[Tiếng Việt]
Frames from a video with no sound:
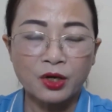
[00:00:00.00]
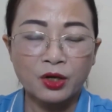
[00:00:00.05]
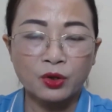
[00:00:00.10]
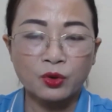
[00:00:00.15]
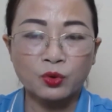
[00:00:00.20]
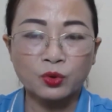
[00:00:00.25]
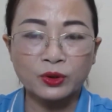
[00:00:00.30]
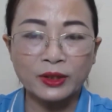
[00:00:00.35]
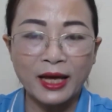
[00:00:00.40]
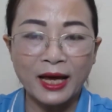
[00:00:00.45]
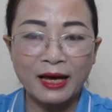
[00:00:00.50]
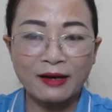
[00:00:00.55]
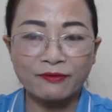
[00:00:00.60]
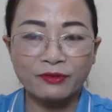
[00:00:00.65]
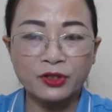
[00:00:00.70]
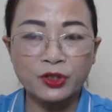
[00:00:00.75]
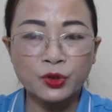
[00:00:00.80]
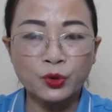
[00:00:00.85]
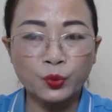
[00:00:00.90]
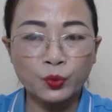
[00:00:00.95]
Cô ta
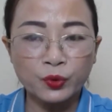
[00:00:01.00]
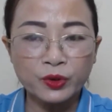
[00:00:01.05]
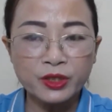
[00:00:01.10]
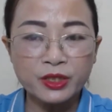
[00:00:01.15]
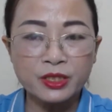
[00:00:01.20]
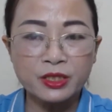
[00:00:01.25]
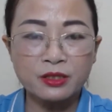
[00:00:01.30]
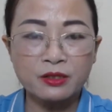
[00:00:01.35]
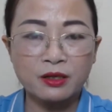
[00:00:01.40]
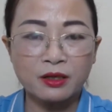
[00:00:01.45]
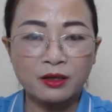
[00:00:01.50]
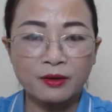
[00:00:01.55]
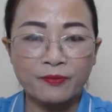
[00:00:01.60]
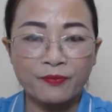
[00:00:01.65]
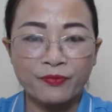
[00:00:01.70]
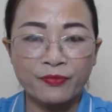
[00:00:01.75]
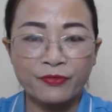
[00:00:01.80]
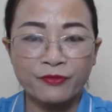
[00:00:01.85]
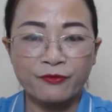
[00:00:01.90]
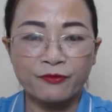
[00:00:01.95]
vẫn nhũn như trước,
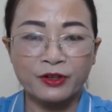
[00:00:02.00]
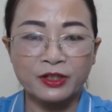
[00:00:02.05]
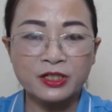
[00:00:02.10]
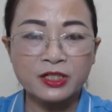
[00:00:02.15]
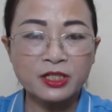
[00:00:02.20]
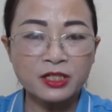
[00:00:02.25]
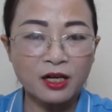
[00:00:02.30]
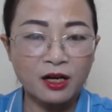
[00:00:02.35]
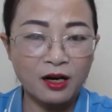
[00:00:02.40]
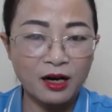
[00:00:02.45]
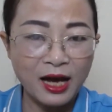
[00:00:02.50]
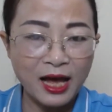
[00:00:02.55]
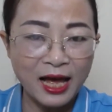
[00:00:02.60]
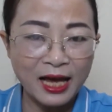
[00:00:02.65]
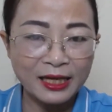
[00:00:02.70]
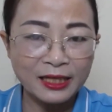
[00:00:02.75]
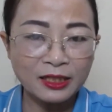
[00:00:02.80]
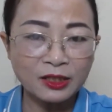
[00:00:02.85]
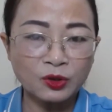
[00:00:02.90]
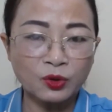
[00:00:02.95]
vẫn sợ
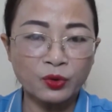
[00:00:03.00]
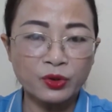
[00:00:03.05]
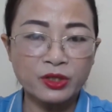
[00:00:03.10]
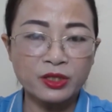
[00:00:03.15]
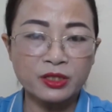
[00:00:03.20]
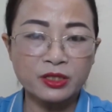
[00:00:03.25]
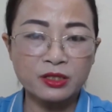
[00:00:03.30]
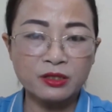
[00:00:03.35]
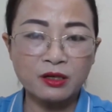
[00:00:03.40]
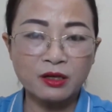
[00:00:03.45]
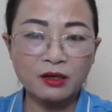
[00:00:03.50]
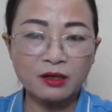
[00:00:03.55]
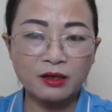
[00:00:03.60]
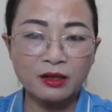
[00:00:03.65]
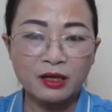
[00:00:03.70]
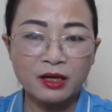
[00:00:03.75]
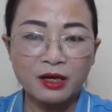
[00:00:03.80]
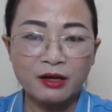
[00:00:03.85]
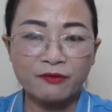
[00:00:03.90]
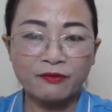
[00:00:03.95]
hãi tôi như trước,
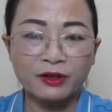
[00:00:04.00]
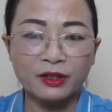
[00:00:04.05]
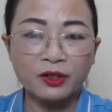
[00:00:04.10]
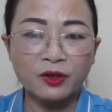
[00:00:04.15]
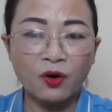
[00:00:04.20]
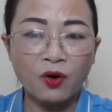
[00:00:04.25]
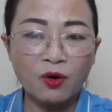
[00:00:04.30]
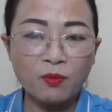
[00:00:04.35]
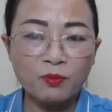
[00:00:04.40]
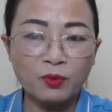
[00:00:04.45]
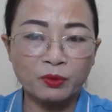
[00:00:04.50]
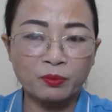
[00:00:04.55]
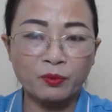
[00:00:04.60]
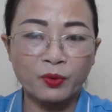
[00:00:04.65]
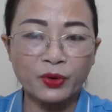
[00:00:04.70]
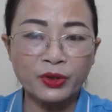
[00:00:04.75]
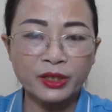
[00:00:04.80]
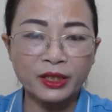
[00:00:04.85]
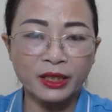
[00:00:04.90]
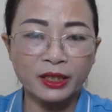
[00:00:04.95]
vẫn ôm một
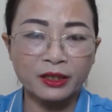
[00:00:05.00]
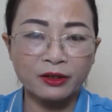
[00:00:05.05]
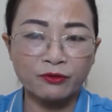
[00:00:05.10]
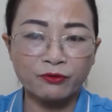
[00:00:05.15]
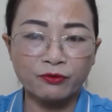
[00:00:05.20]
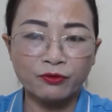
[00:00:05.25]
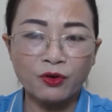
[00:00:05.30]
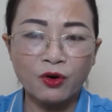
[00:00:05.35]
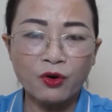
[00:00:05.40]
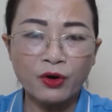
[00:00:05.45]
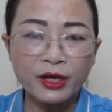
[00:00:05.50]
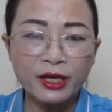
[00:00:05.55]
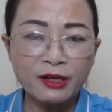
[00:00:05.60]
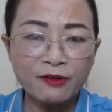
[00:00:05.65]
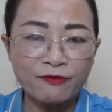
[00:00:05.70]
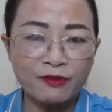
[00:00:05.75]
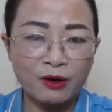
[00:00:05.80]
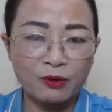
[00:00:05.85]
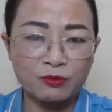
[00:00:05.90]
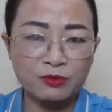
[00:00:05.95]
mối tình vô hy
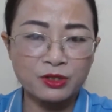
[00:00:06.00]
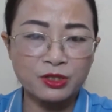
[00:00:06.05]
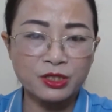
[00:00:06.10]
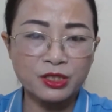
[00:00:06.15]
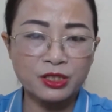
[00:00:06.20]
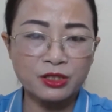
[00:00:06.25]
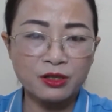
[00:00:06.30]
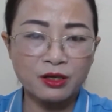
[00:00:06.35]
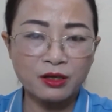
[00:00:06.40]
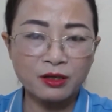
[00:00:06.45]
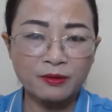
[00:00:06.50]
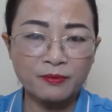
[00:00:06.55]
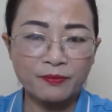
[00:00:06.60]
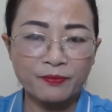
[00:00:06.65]
vọng như trước.